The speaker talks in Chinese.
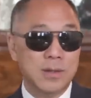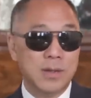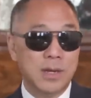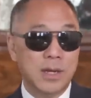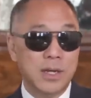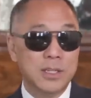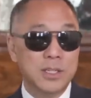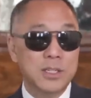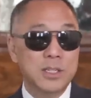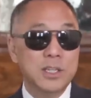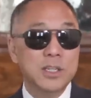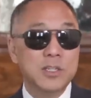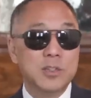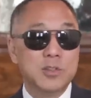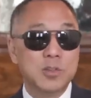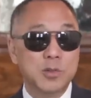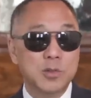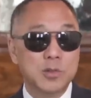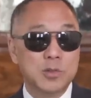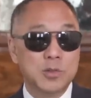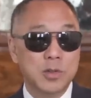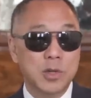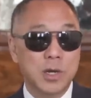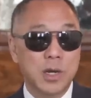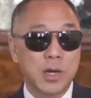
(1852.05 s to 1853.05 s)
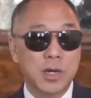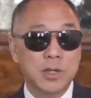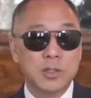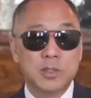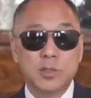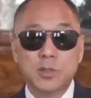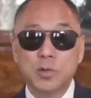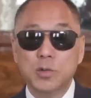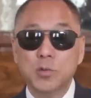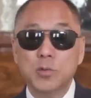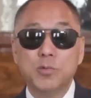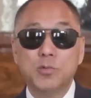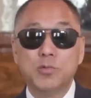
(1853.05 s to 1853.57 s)
呃，一九呃
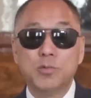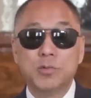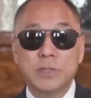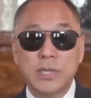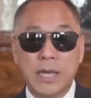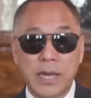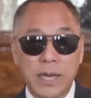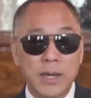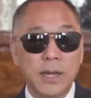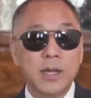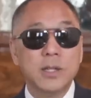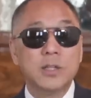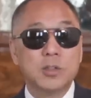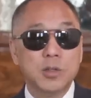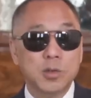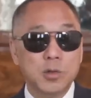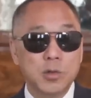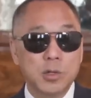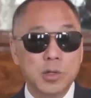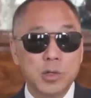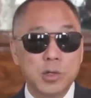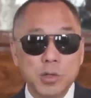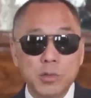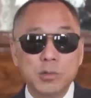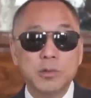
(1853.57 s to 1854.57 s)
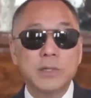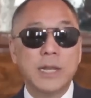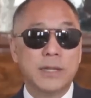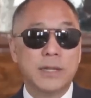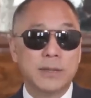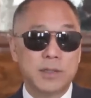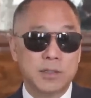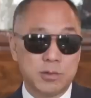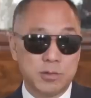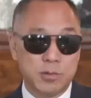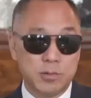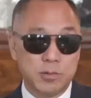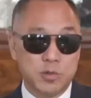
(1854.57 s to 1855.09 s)
九五年呃九六年
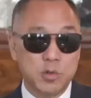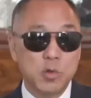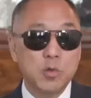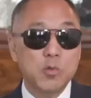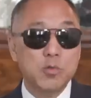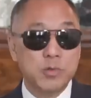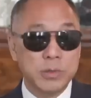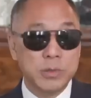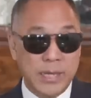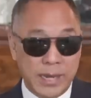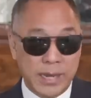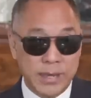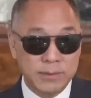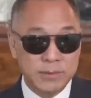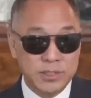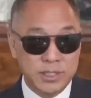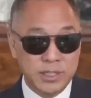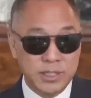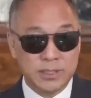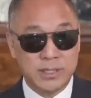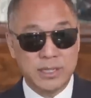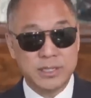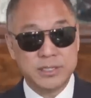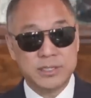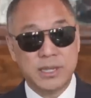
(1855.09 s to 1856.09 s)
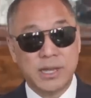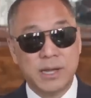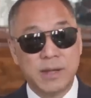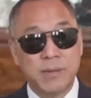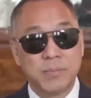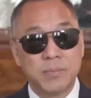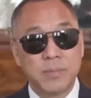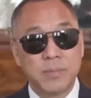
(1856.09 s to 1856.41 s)
的时候，九五年借给他钱，